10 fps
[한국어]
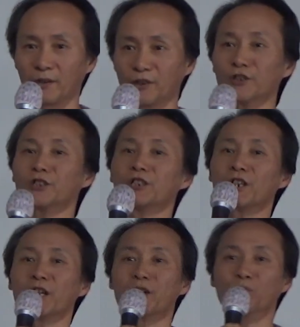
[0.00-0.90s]
극이
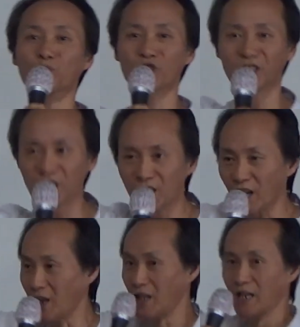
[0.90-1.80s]
무슨
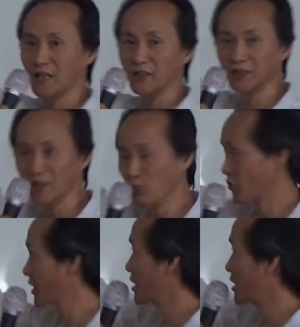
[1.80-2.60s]
뜻이냐? 극이 무슨